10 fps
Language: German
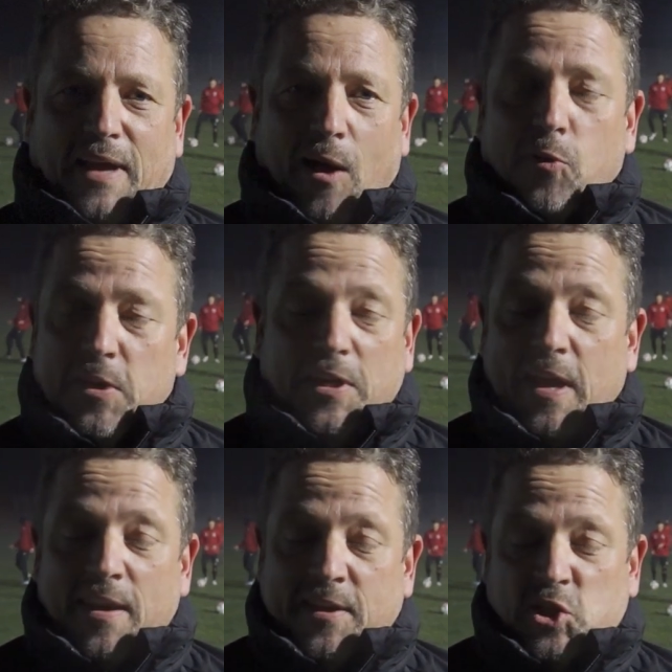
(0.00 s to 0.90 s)
auch nicht
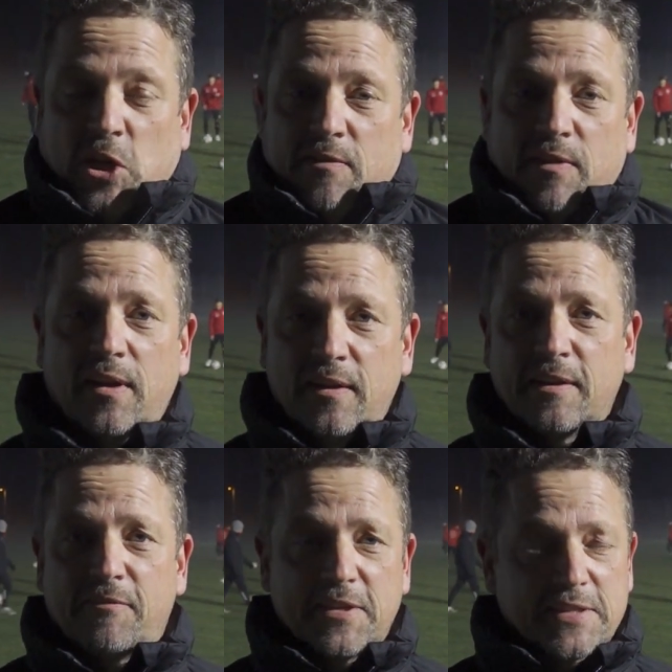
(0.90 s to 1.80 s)
gar nicht stehen, weil
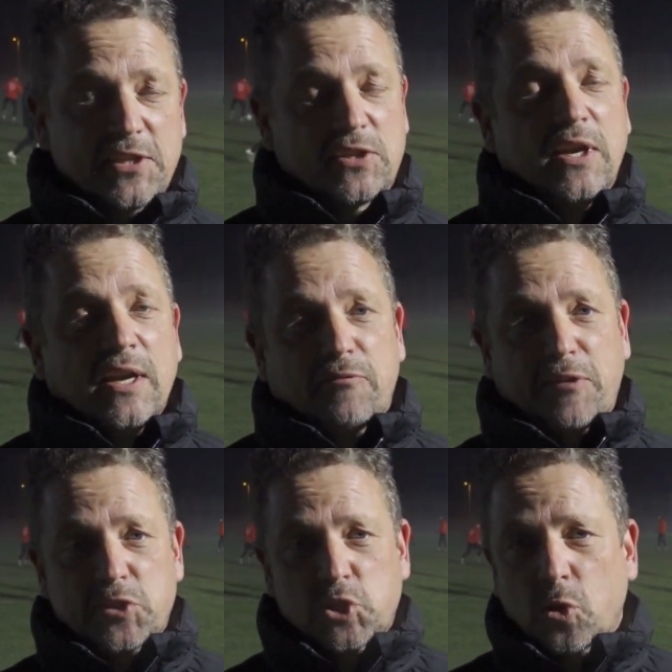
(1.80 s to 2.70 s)
da wäre es echt
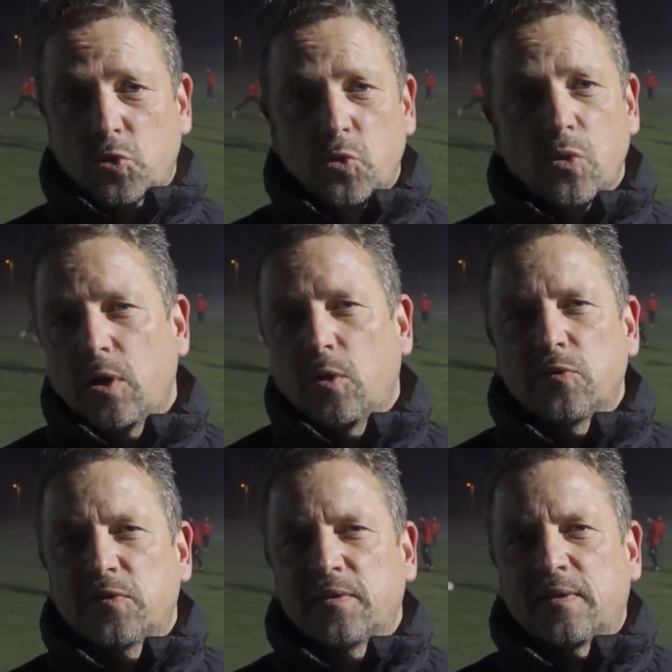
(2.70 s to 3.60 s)
fast stockdunkel
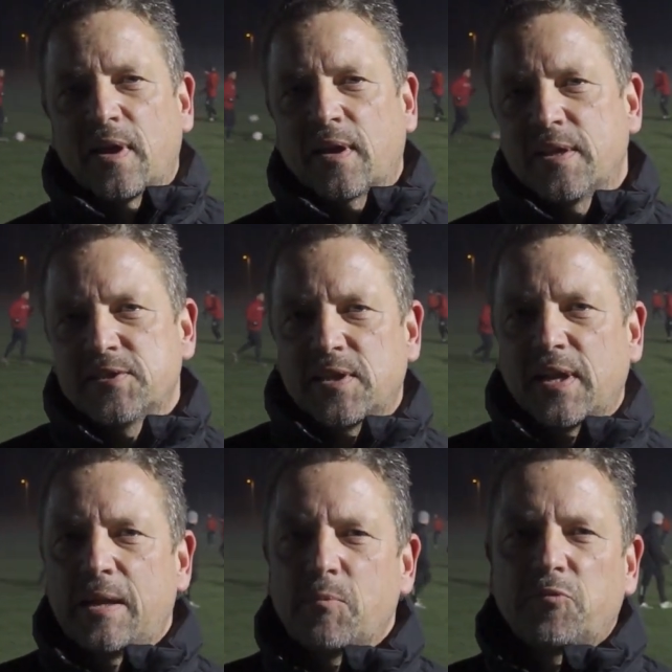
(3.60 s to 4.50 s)
und da kannst du
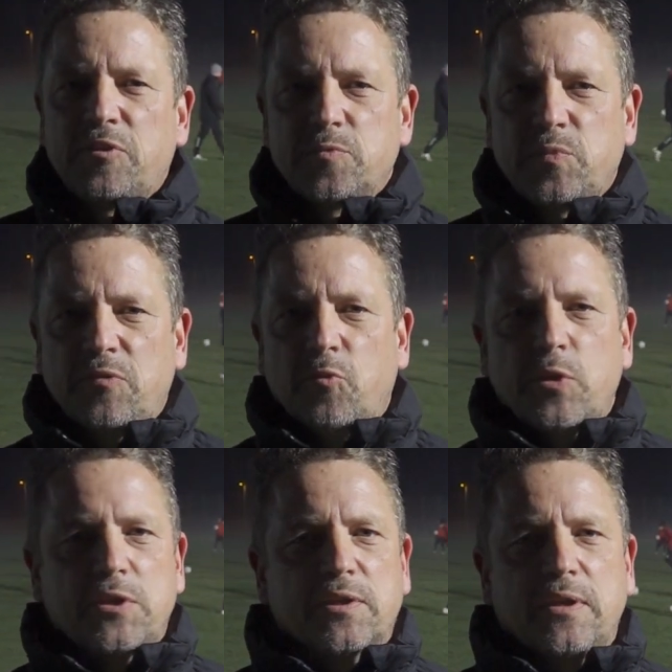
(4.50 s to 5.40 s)
dann eben auf diesem Niveau
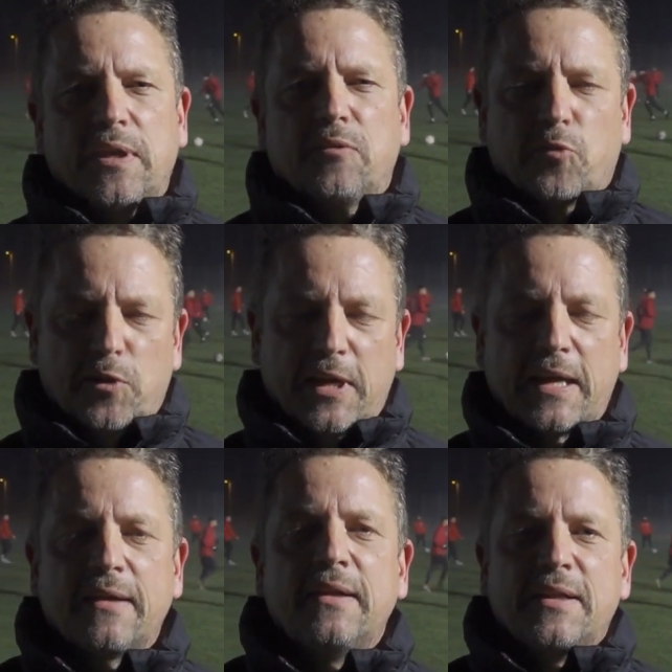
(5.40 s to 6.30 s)
nicht trainieren. Von
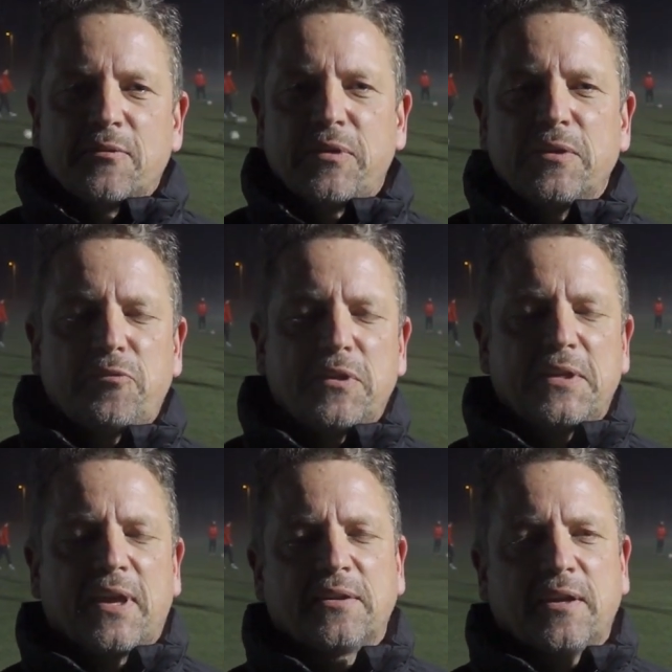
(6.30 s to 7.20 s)
daher vielen, vielen
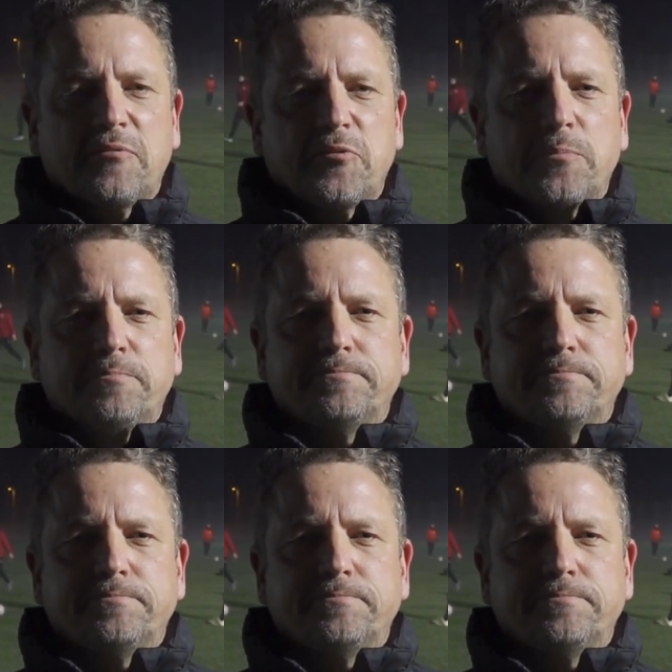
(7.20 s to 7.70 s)
Dank dafür.